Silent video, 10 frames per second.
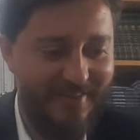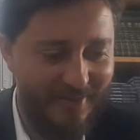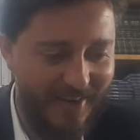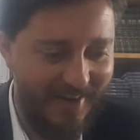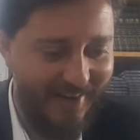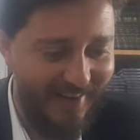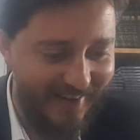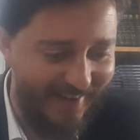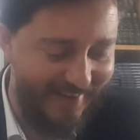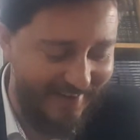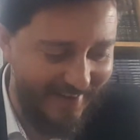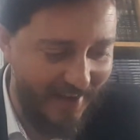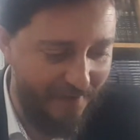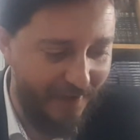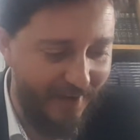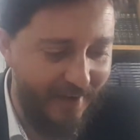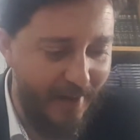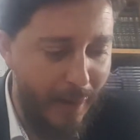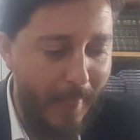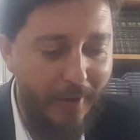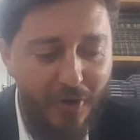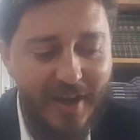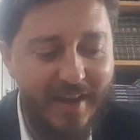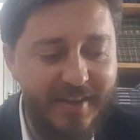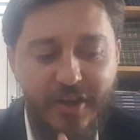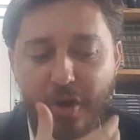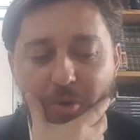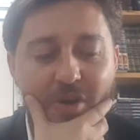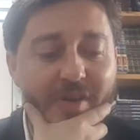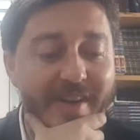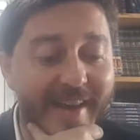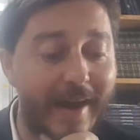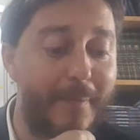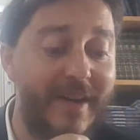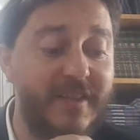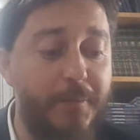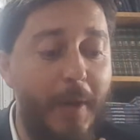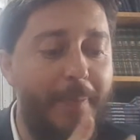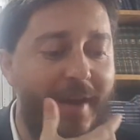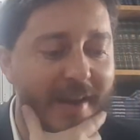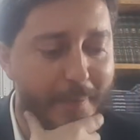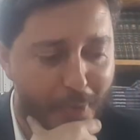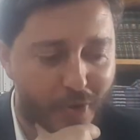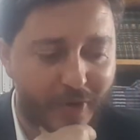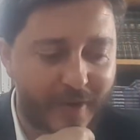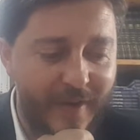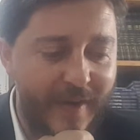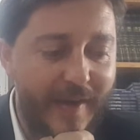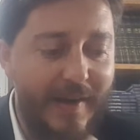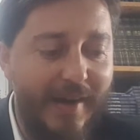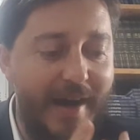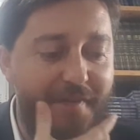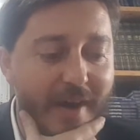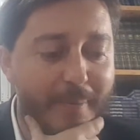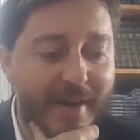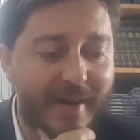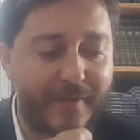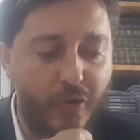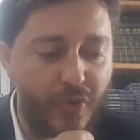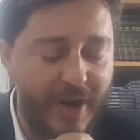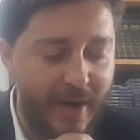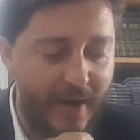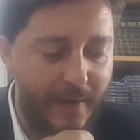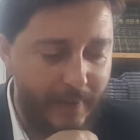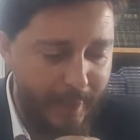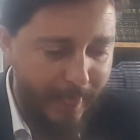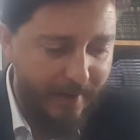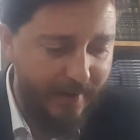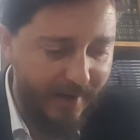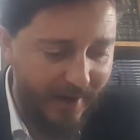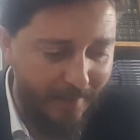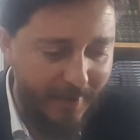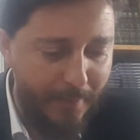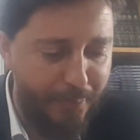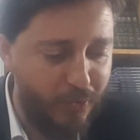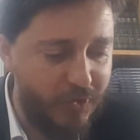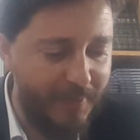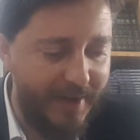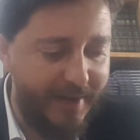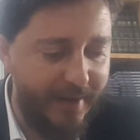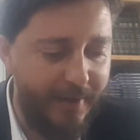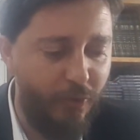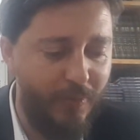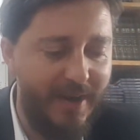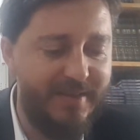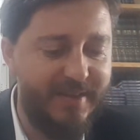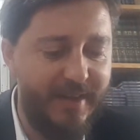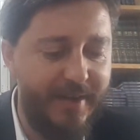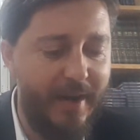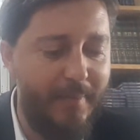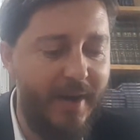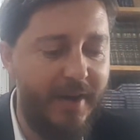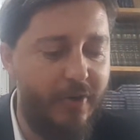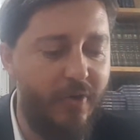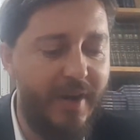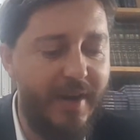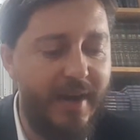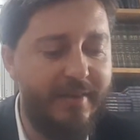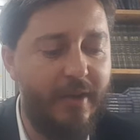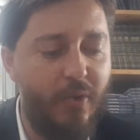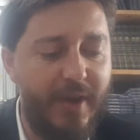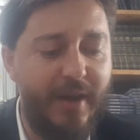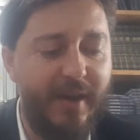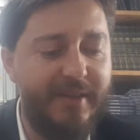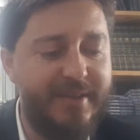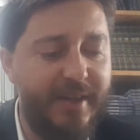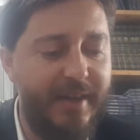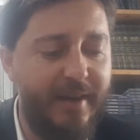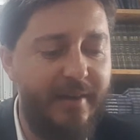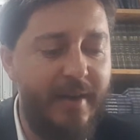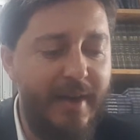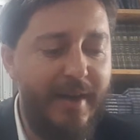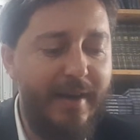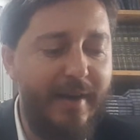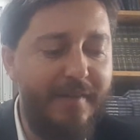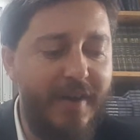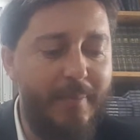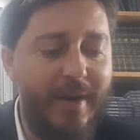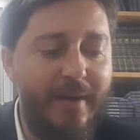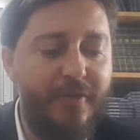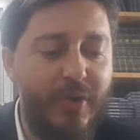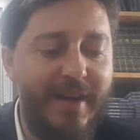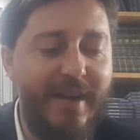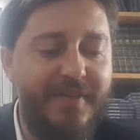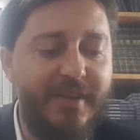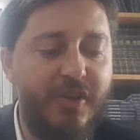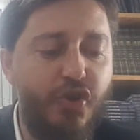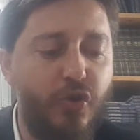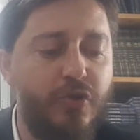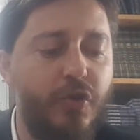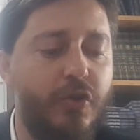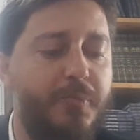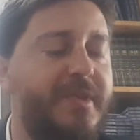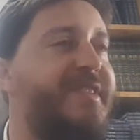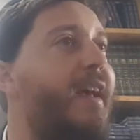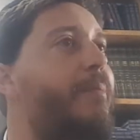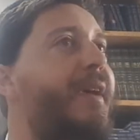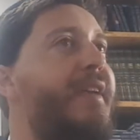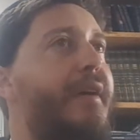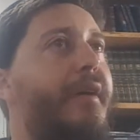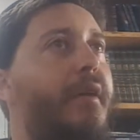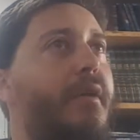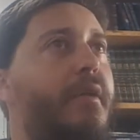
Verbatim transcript: Voilà, il a fait. Regardez comment les rabbins ils se préparaient à l'époque. Rava Baravuna, rame umatzle amarikon likrat elokecha Israël. Rava il avait des chaussures spéciales prière.